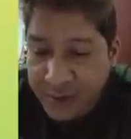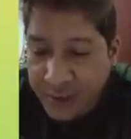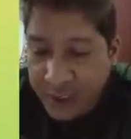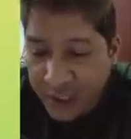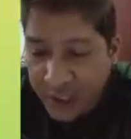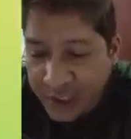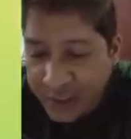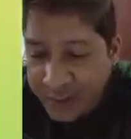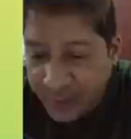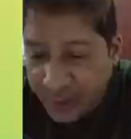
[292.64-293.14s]

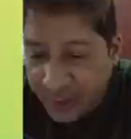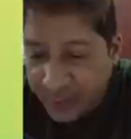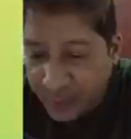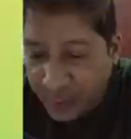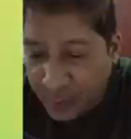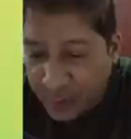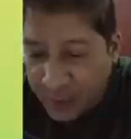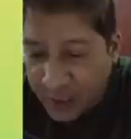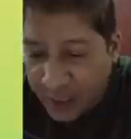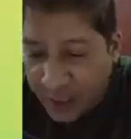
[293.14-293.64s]
Sa race
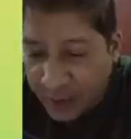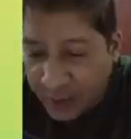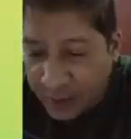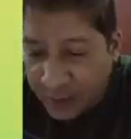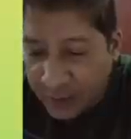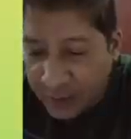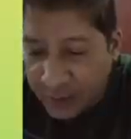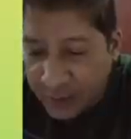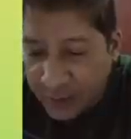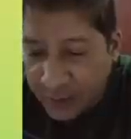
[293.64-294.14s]
5 po
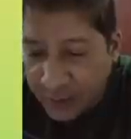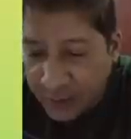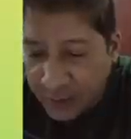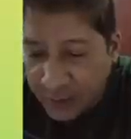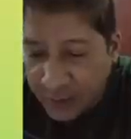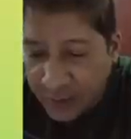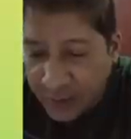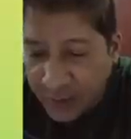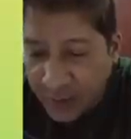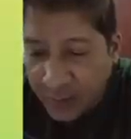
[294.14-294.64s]
tayo.
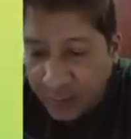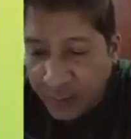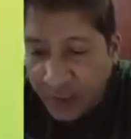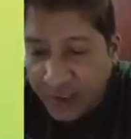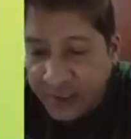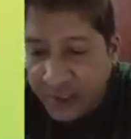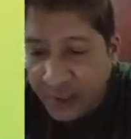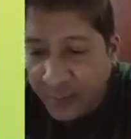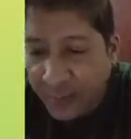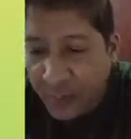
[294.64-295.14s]

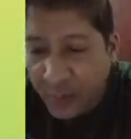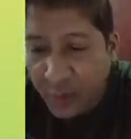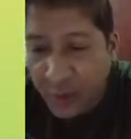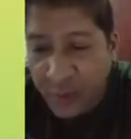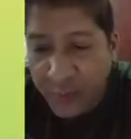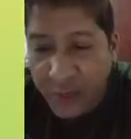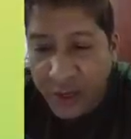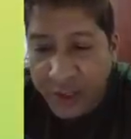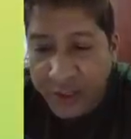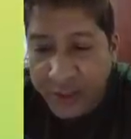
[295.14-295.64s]
May 10
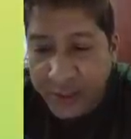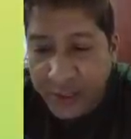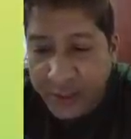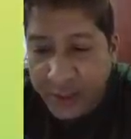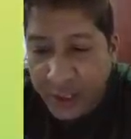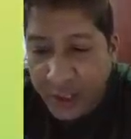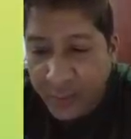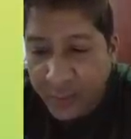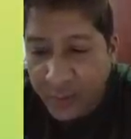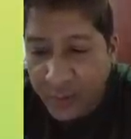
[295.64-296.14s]
kabayang
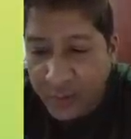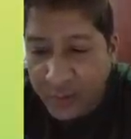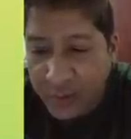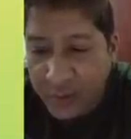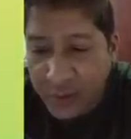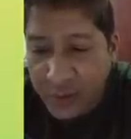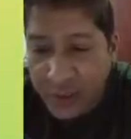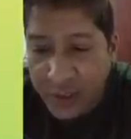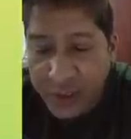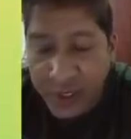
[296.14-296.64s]
tatakbo.
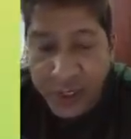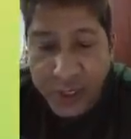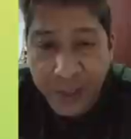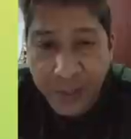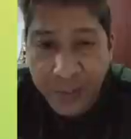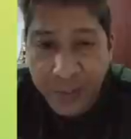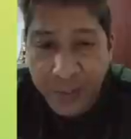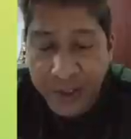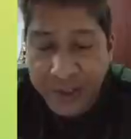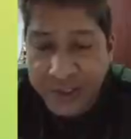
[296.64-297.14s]

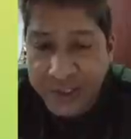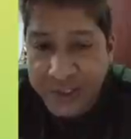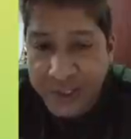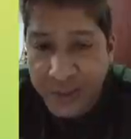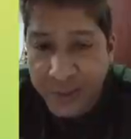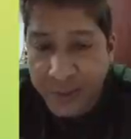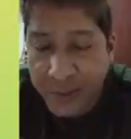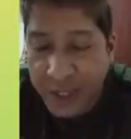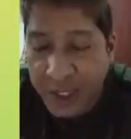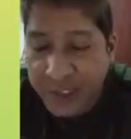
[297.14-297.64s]
Rating base
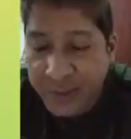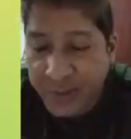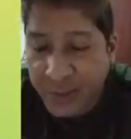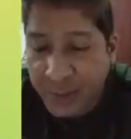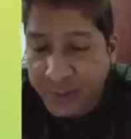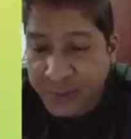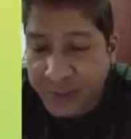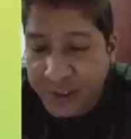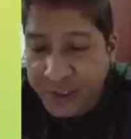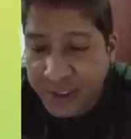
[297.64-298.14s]
system class
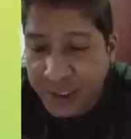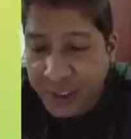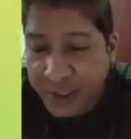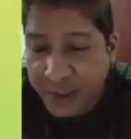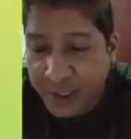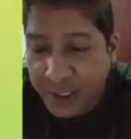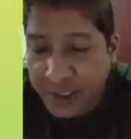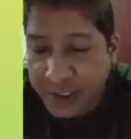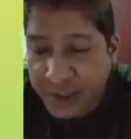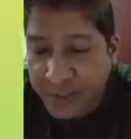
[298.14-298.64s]
5, 6,
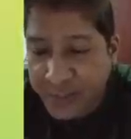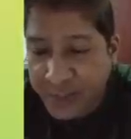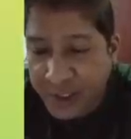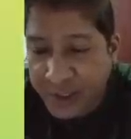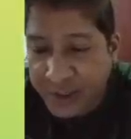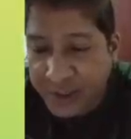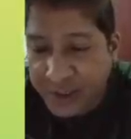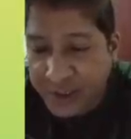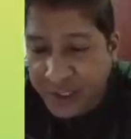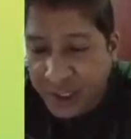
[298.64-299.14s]
and 10
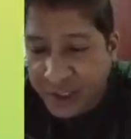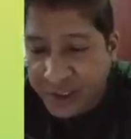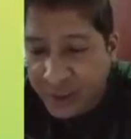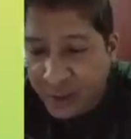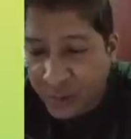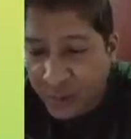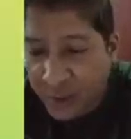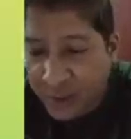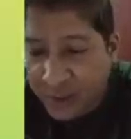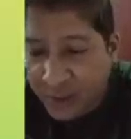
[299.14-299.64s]
split.
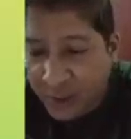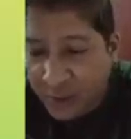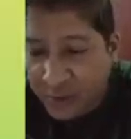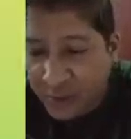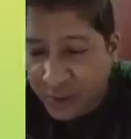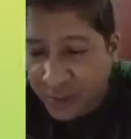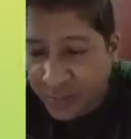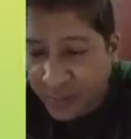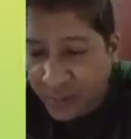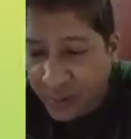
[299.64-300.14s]
Distansyang
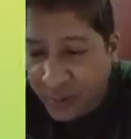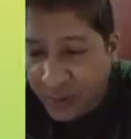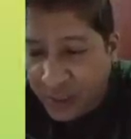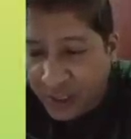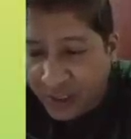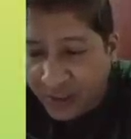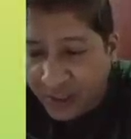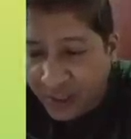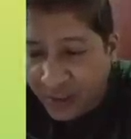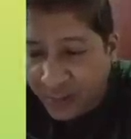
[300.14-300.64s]

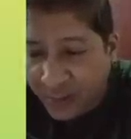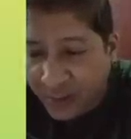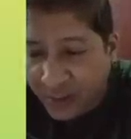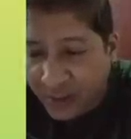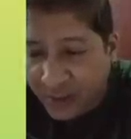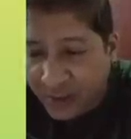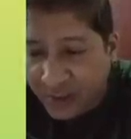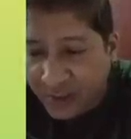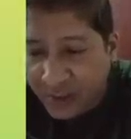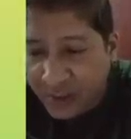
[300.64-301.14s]
1,400
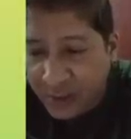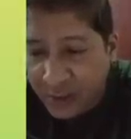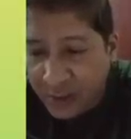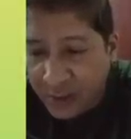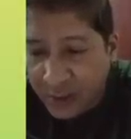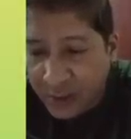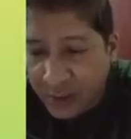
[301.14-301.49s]
meters.